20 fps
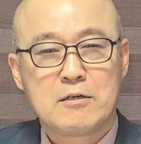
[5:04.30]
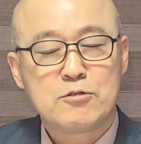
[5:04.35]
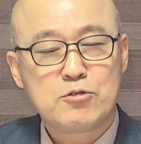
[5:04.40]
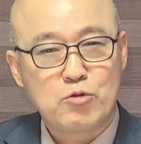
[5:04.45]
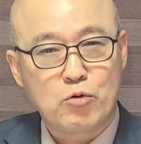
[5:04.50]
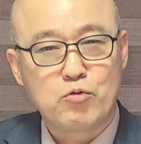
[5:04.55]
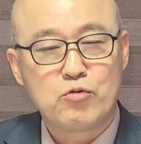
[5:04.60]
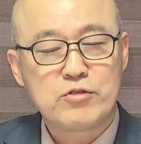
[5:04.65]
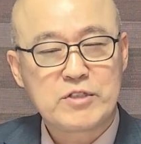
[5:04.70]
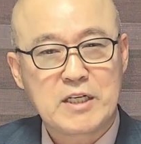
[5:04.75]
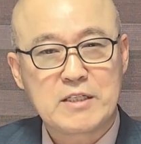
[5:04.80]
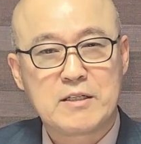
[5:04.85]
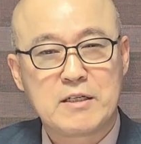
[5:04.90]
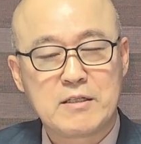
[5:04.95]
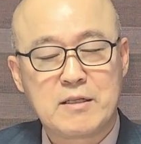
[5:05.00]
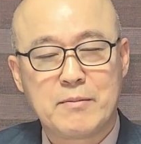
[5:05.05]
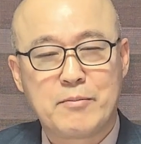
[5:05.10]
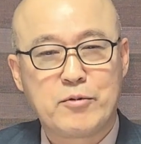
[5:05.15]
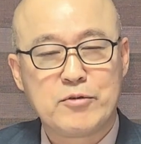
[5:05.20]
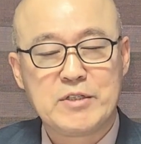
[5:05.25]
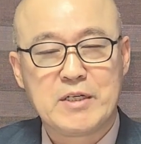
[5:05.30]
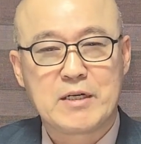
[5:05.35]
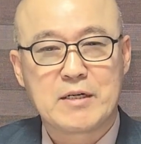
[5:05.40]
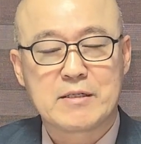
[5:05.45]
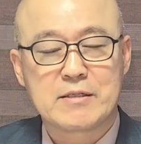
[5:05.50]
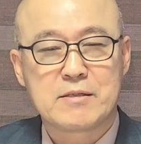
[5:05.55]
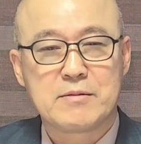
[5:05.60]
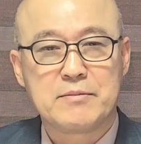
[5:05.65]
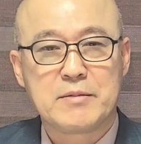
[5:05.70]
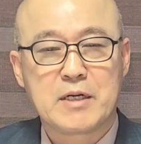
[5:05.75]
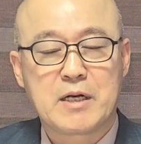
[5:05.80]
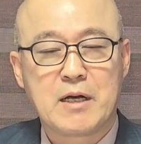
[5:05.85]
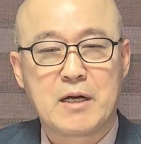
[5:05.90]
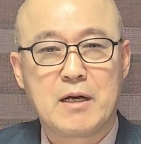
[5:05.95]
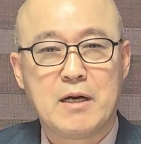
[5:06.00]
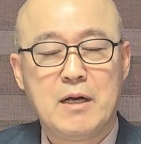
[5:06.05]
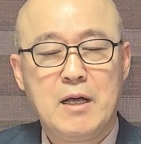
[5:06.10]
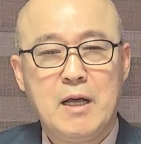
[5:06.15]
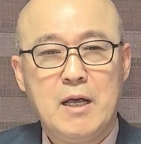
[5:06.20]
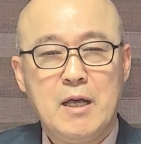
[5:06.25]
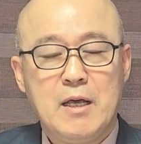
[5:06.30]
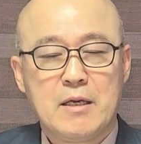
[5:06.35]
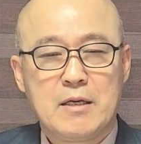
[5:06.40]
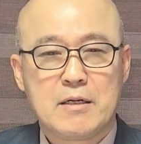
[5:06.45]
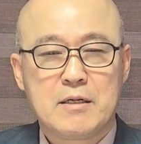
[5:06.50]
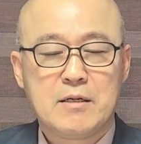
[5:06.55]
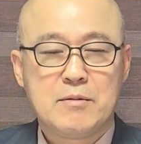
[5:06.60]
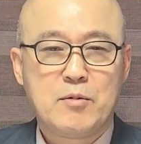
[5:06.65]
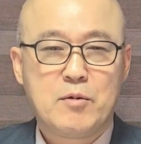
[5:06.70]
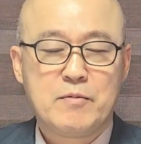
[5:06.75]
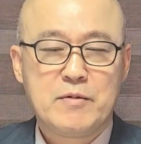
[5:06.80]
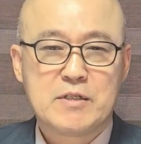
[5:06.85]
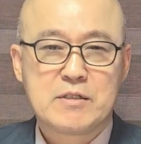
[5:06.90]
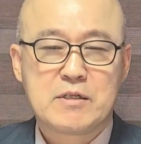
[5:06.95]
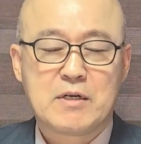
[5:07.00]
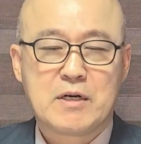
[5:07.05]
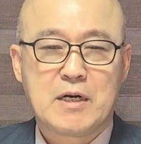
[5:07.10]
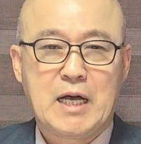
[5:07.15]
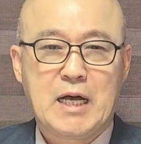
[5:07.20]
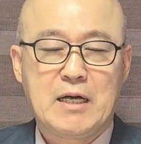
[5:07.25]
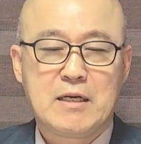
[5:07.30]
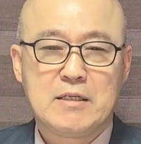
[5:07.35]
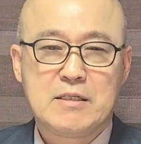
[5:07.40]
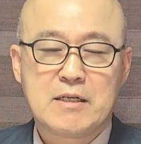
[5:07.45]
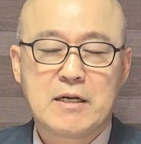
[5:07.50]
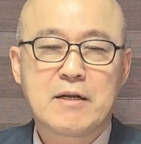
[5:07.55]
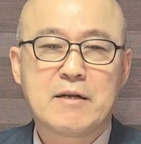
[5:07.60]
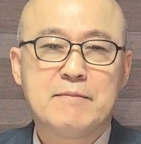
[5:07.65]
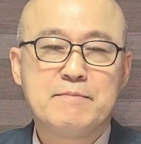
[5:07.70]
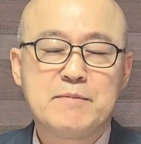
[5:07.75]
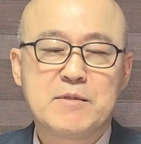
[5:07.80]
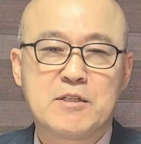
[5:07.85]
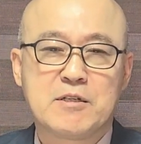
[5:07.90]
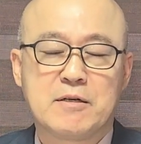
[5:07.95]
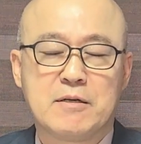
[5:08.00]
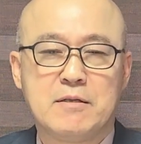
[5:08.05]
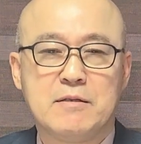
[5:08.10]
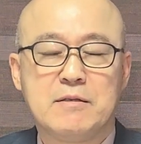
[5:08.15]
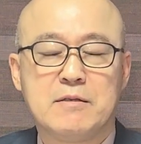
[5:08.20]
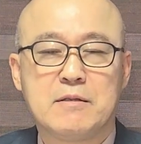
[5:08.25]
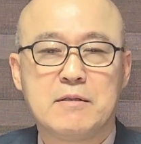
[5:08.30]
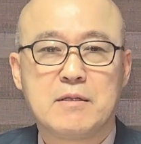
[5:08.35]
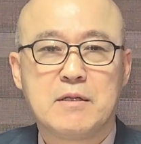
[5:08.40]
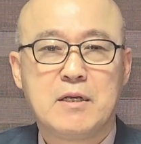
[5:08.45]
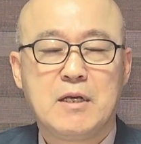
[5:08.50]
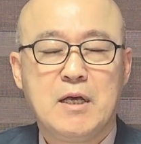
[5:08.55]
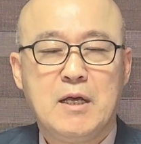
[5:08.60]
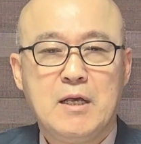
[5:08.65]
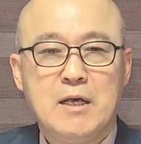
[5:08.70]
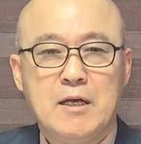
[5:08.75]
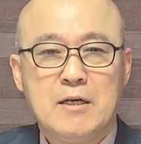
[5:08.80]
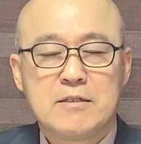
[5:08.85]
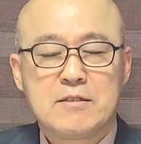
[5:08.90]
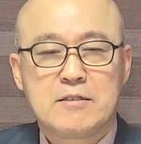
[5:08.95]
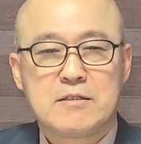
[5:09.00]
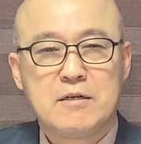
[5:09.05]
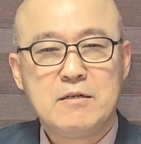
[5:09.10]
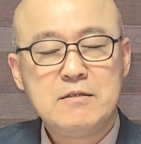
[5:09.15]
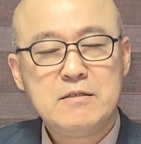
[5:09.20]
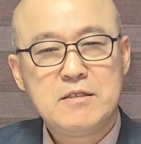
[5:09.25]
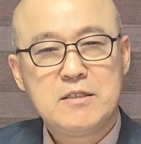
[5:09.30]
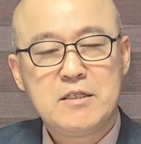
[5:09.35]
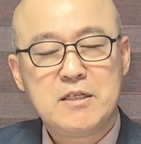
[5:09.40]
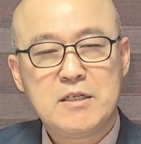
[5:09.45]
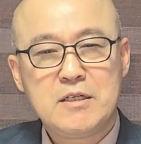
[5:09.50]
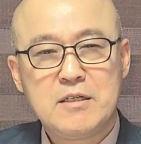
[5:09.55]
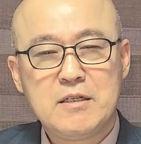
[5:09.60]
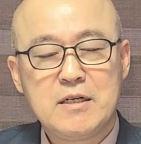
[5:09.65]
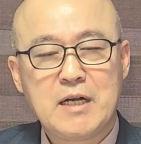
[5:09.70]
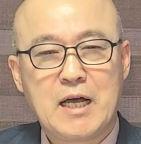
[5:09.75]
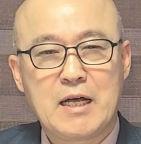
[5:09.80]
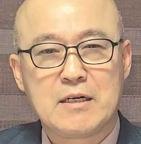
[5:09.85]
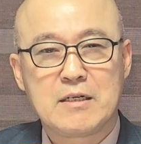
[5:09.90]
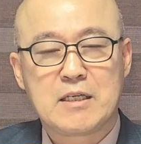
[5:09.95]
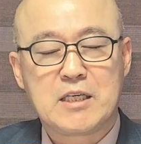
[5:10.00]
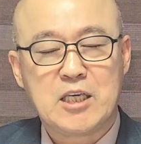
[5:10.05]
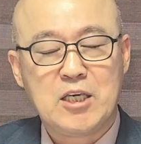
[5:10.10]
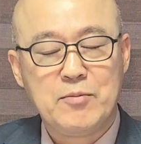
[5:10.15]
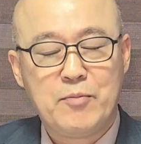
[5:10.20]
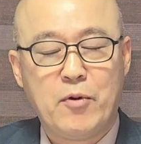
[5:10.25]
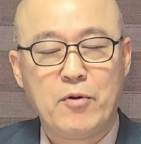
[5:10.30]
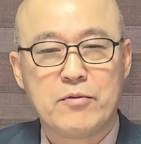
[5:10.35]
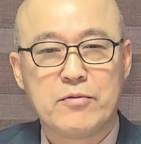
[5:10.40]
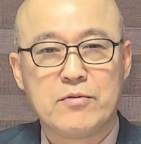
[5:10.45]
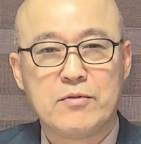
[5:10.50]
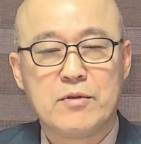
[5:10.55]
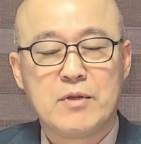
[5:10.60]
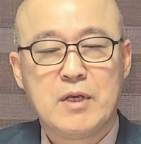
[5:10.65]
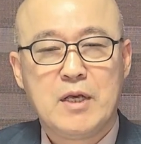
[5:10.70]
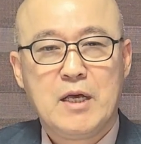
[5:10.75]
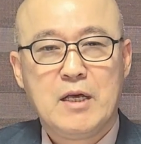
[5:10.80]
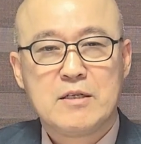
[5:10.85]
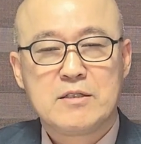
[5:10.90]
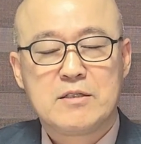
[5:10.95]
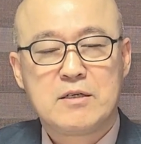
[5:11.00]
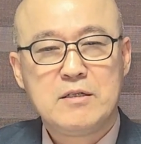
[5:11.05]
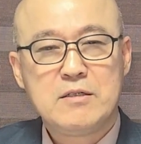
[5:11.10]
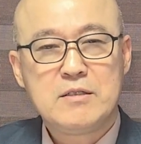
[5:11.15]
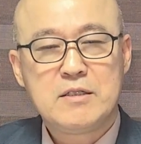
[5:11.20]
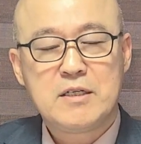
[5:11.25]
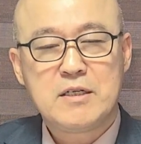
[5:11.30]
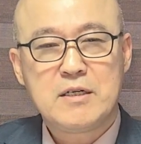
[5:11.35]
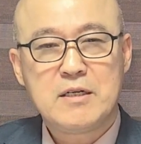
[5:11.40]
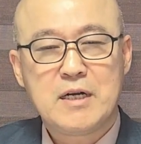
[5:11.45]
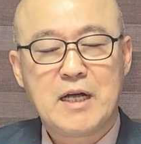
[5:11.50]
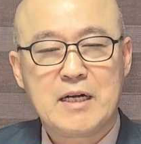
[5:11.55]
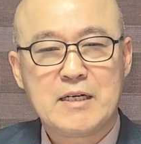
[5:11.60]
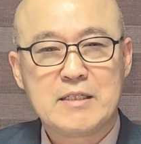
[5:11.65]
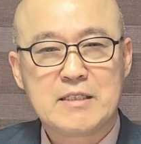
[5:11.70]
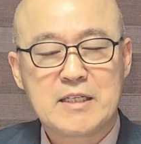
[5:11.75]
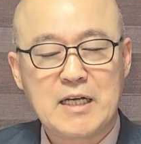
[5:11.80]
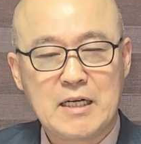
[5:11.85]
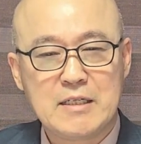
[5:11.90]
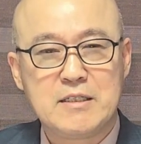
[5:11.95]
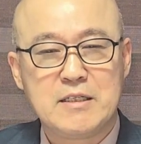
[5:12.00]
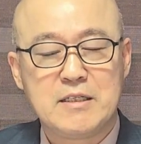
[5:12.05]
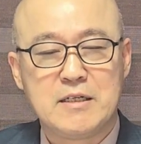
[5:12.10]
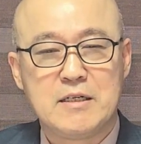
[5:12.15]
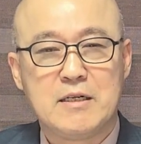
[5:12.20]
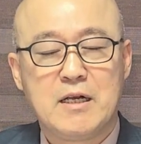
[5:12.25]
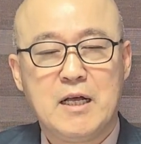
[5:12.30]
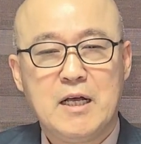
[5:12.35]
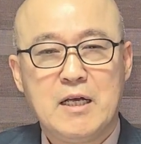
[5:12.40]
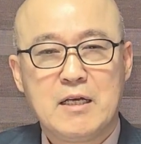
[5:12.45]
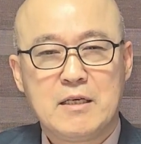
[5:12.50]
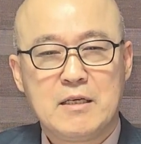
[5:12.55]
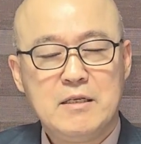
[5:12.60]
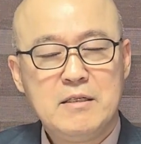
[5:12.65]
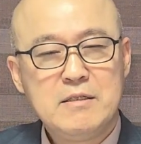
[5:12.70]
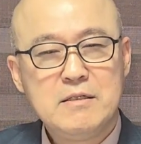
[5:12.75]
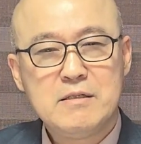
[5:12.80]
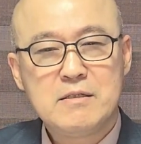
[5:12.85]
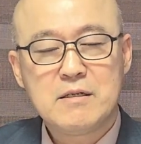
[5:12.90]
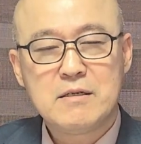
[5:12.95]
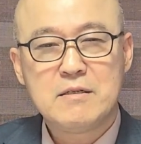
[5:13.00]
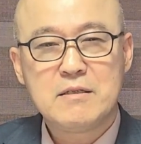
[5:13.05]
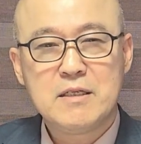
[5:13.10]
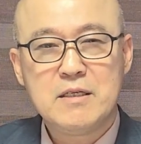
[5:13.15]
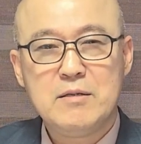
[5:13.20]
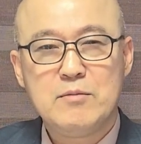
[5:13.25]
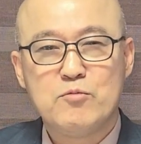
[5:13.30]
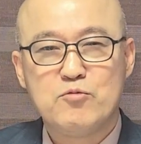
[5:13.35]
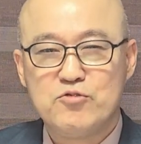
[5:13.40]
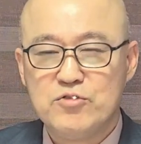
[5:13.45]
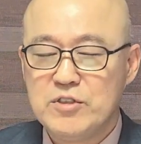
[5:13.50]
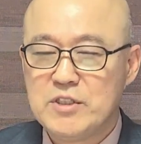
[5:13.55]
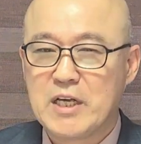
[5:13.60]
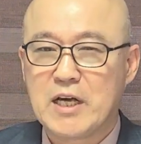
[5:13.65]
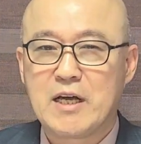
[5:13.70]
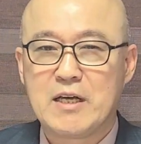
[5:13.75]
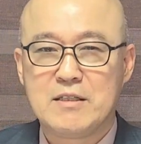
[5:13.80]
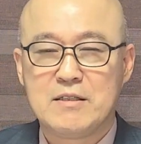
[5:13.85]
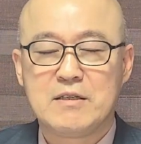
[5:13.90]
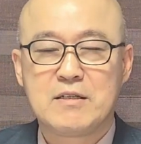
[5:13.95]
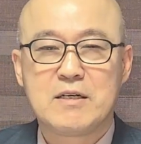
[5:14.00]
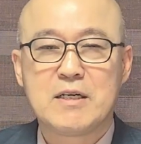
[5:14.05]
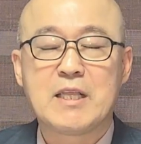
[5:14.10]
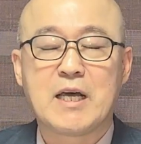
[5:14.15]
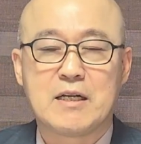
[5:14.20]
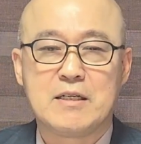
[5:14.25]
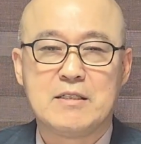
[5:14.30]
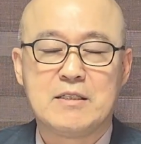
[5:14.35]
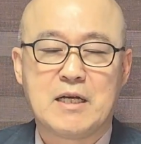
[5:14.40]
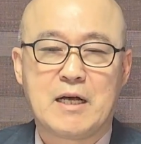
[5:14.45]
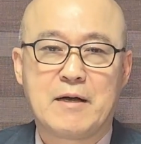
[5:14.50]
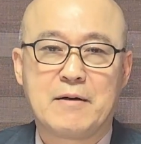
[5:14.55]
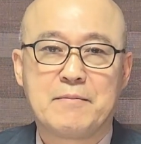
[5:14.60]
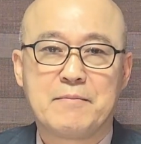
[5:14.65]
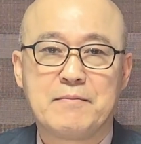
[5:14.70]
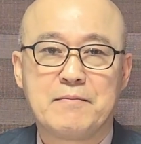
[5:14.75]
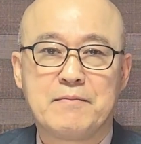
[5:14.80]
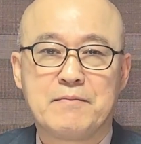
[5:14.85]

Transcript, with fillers: 그 조국 사태 때 보지 않았습니까? 이걸 보면서 아, 이 사람들은 정치를 할 기본, 정치를 할 자질, 인성이 문제가 있는 것 아니냐.